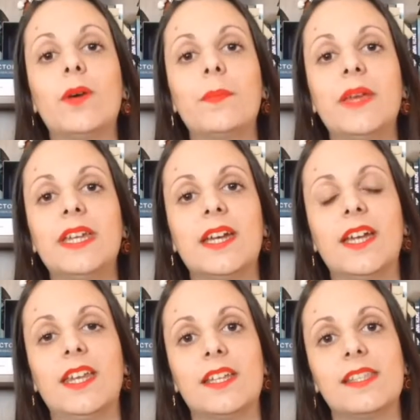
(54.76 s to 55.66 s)
América
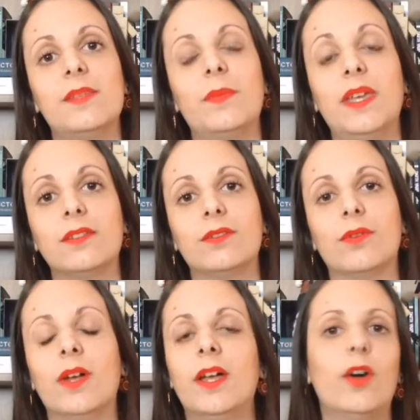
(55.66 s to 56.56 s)
Renascimento,
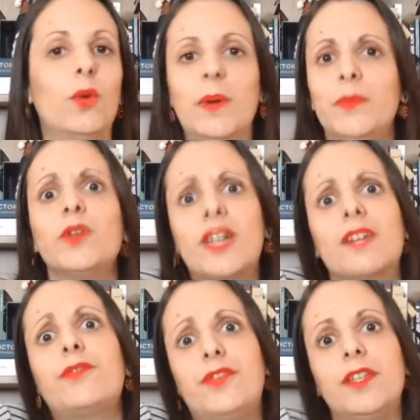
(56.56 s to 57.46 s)
uma
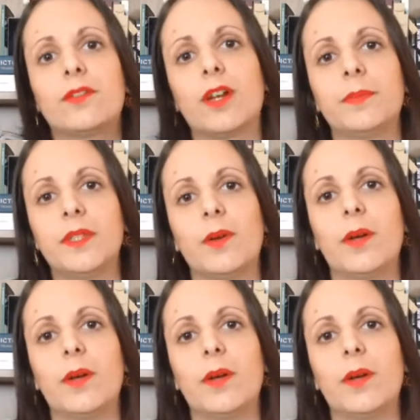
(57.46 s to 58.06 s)
biografia do Capitão